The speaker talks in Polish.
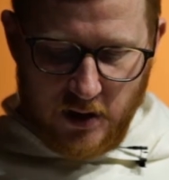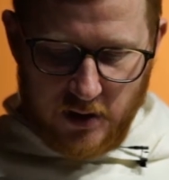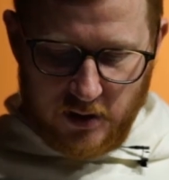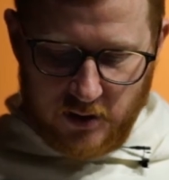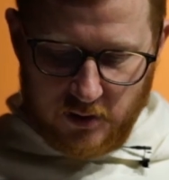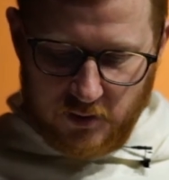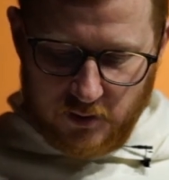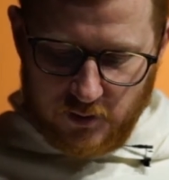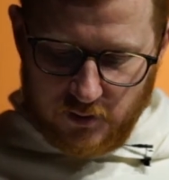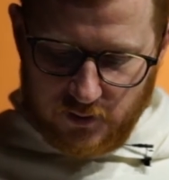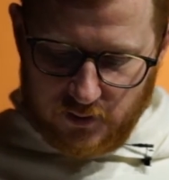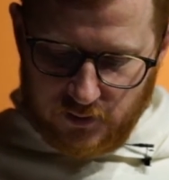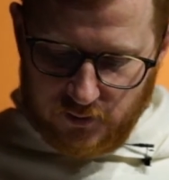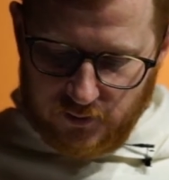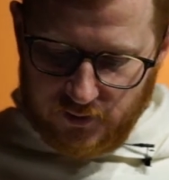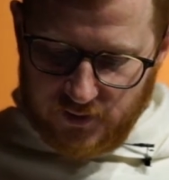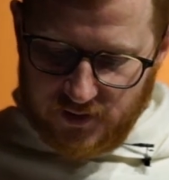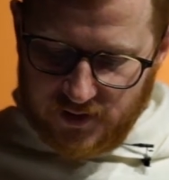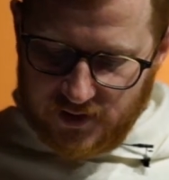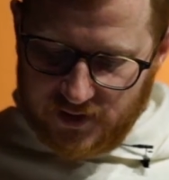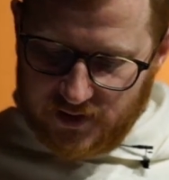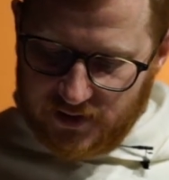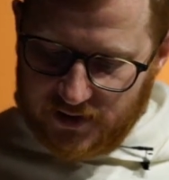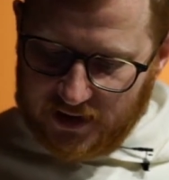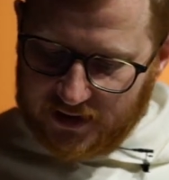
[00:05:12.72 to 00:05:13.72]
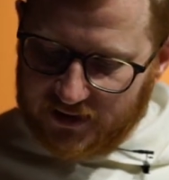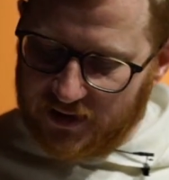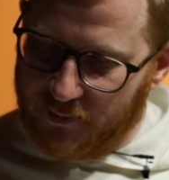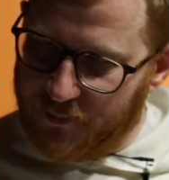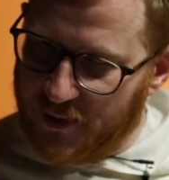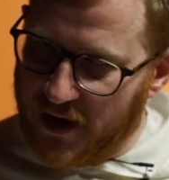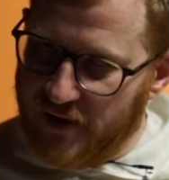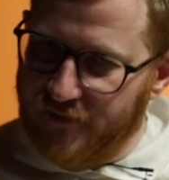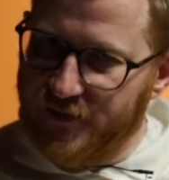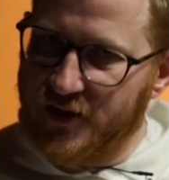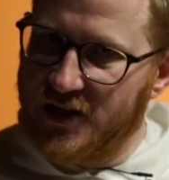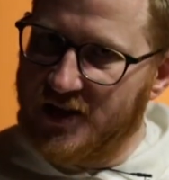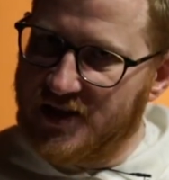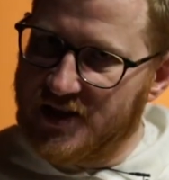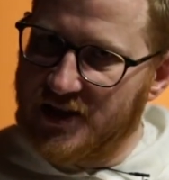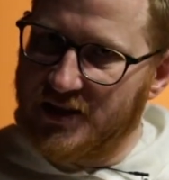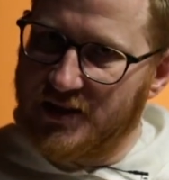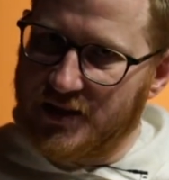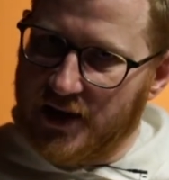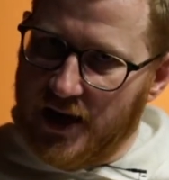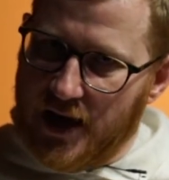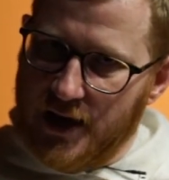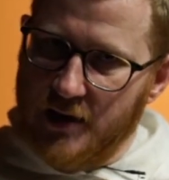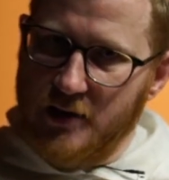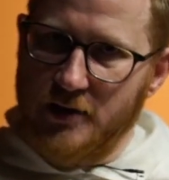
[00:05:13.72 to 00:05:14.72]
Y, tak naprawdę
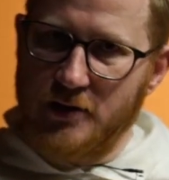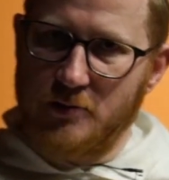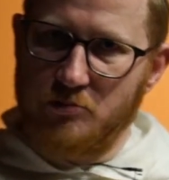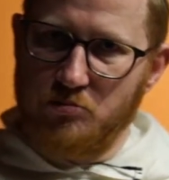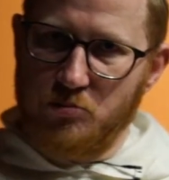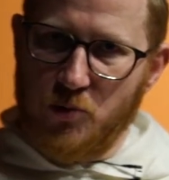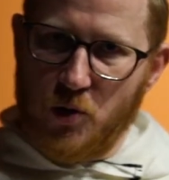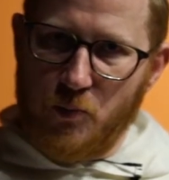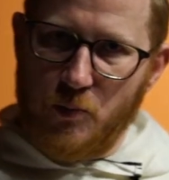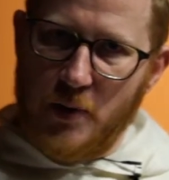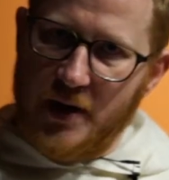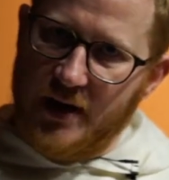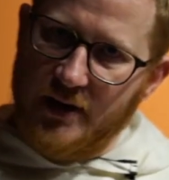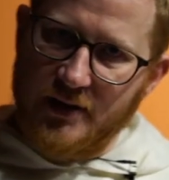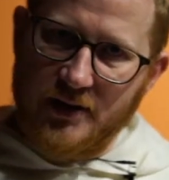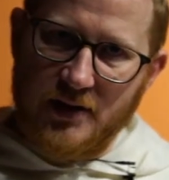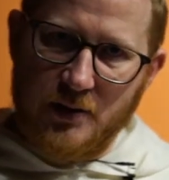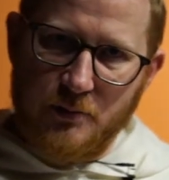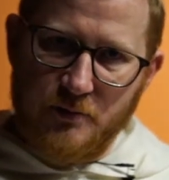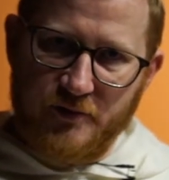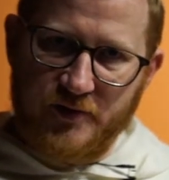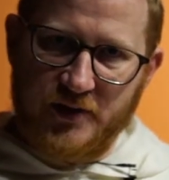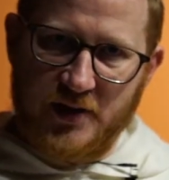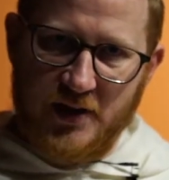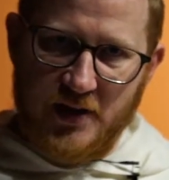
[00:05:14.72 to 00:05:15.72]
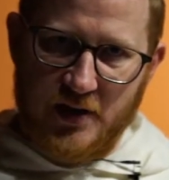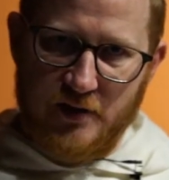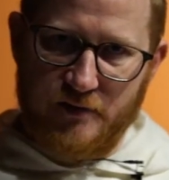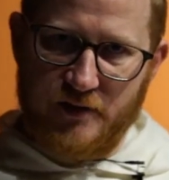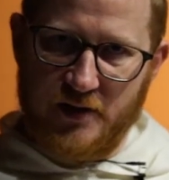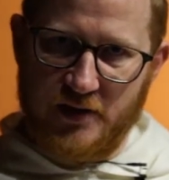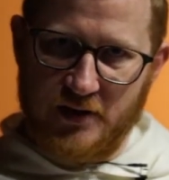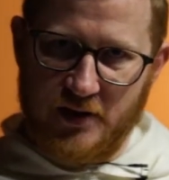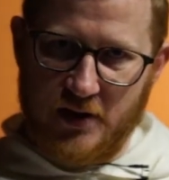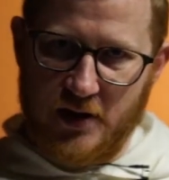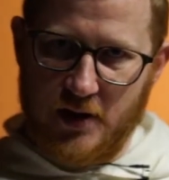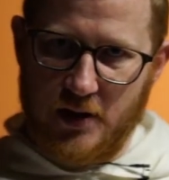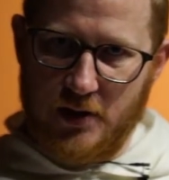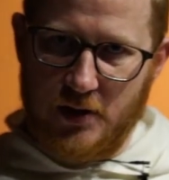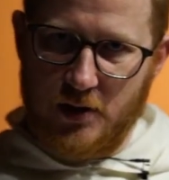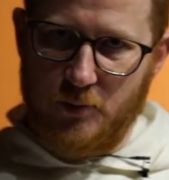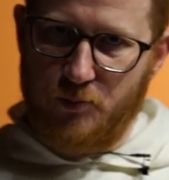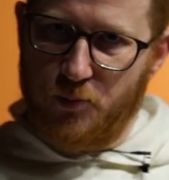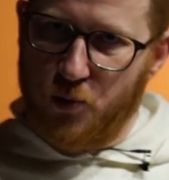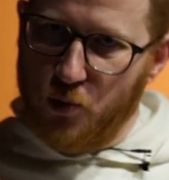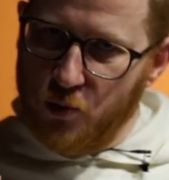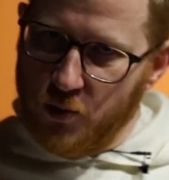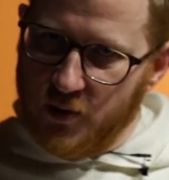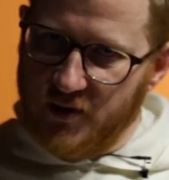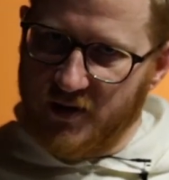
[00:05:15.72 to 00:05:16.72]
centralnym momentem w tej Ewangelii,
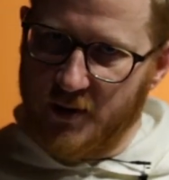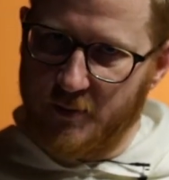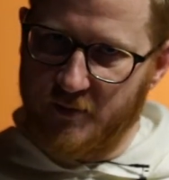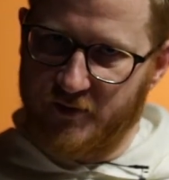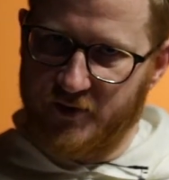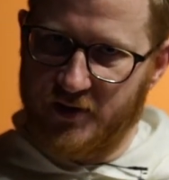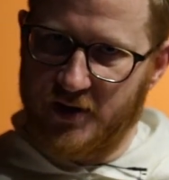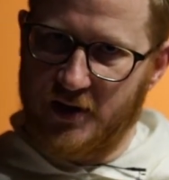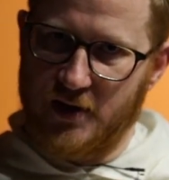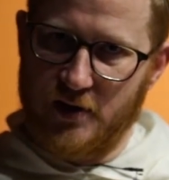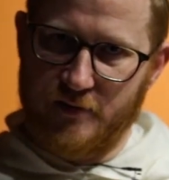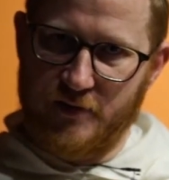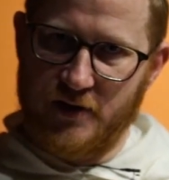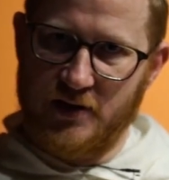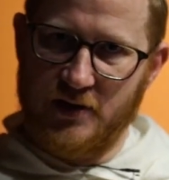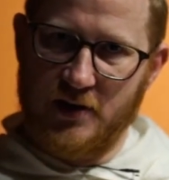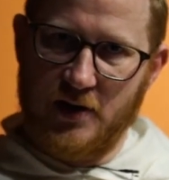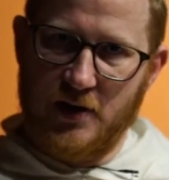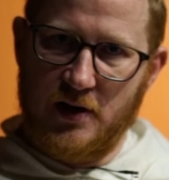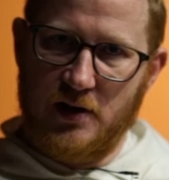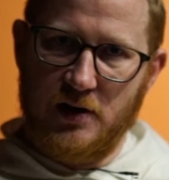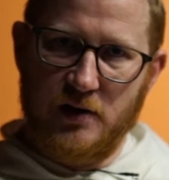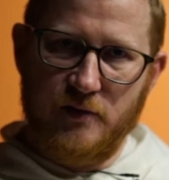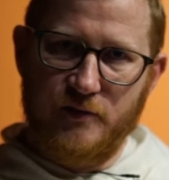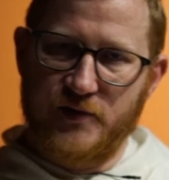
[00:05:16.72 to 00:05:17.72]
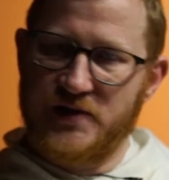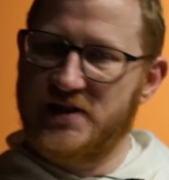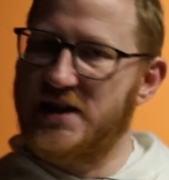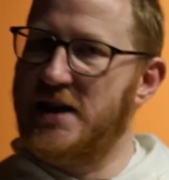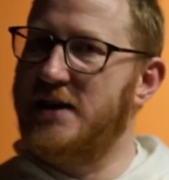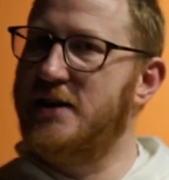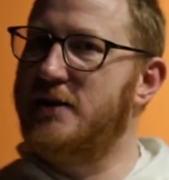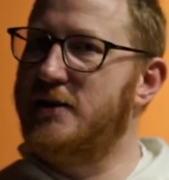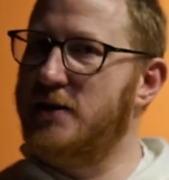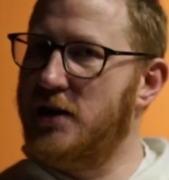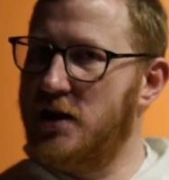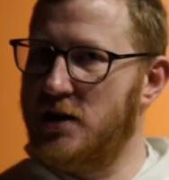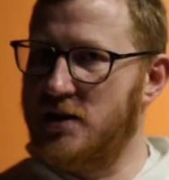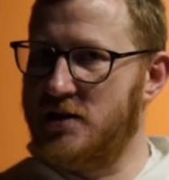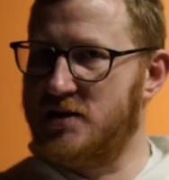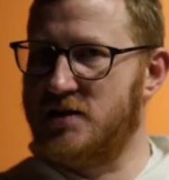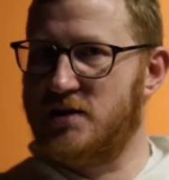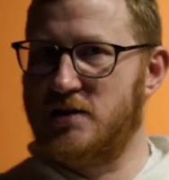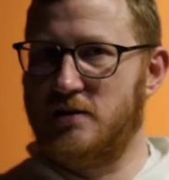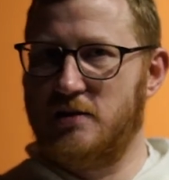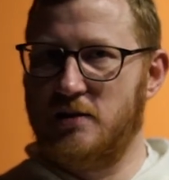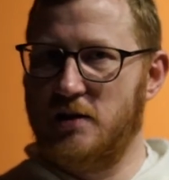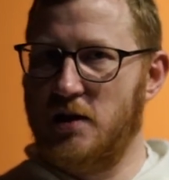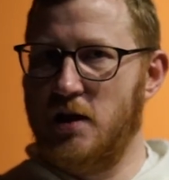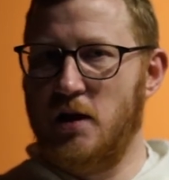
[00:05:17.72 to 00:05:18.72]
punktem w tej Ewangelii wcale nie
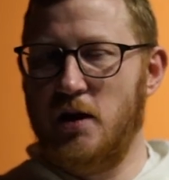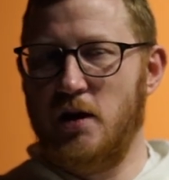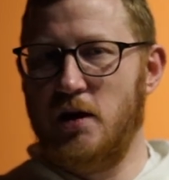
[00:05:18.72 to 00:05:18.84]
jest